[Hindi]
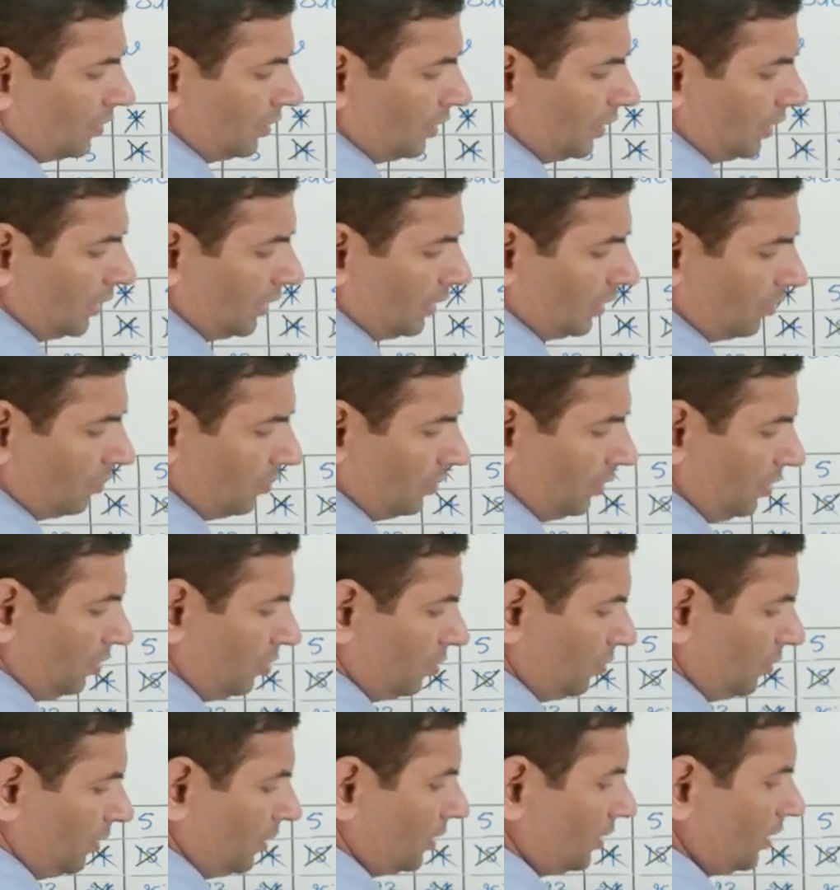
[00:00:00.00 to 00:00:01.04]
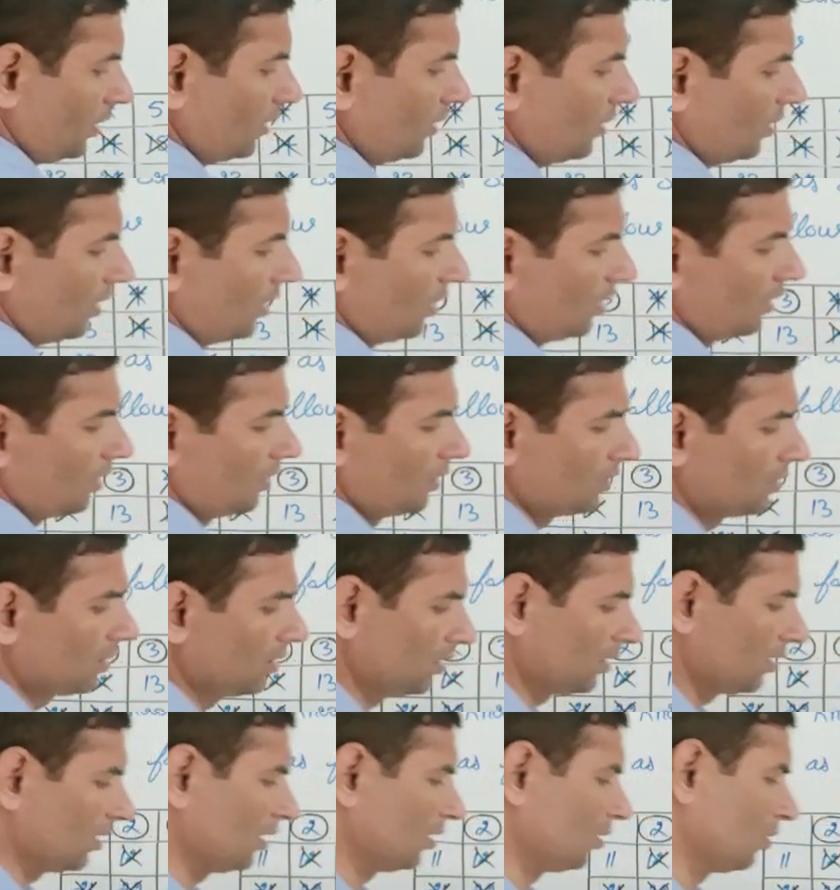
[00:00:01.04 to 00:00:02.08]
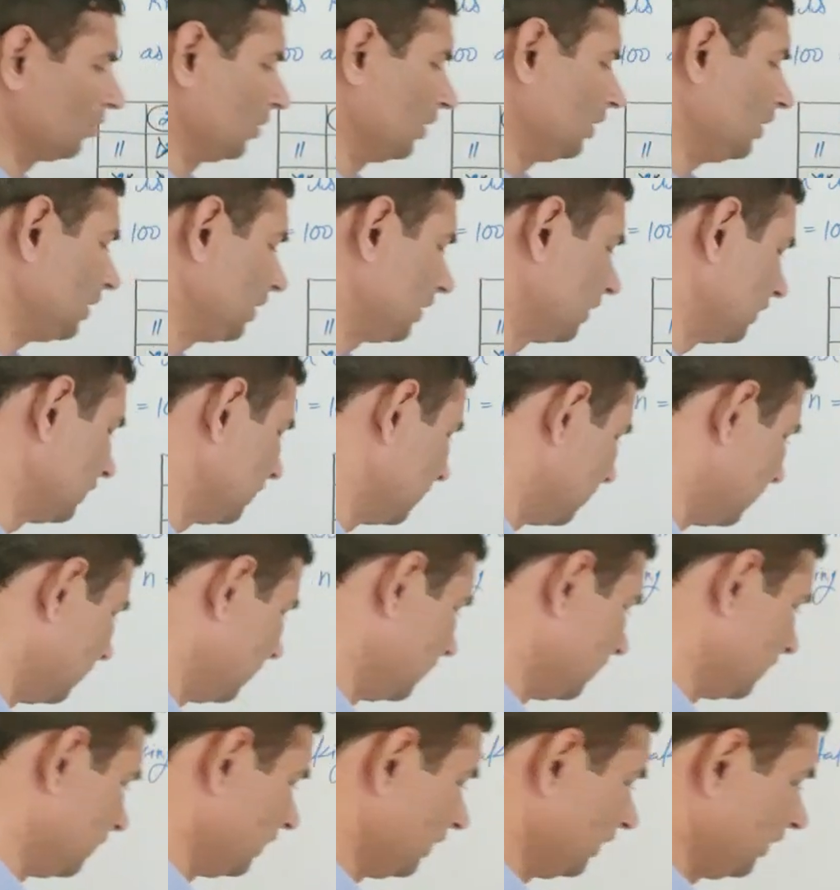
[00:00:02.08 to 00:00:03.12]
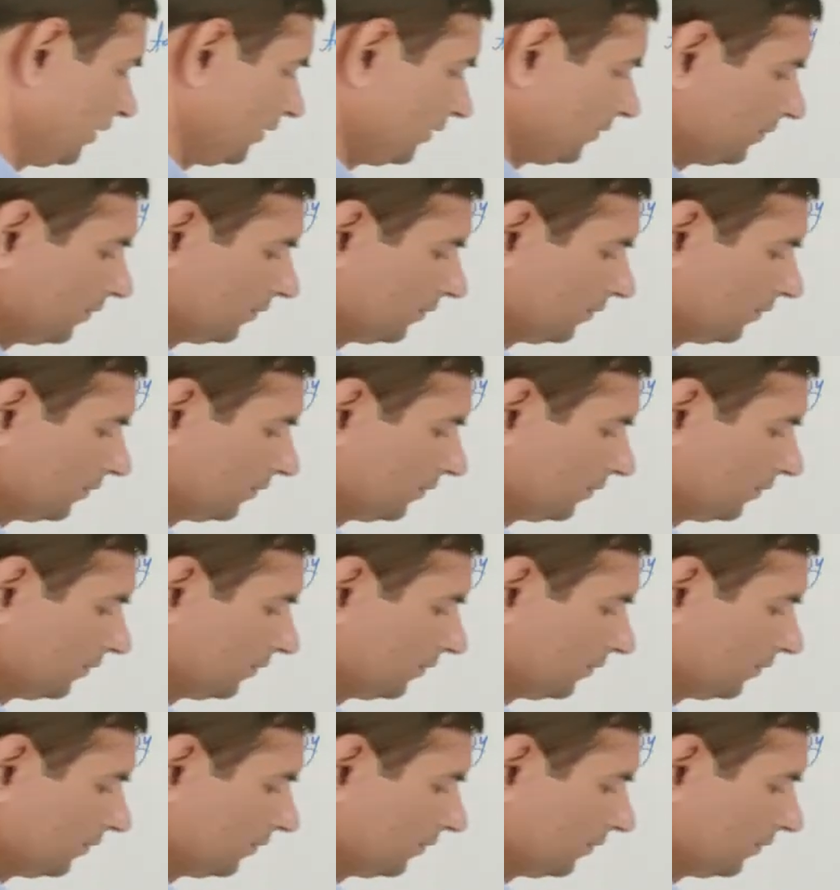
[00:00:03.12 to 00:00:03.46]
ठीक है तो ये तो ये सत्रह आएंगे सत्रह तो नहीं कटता तीन से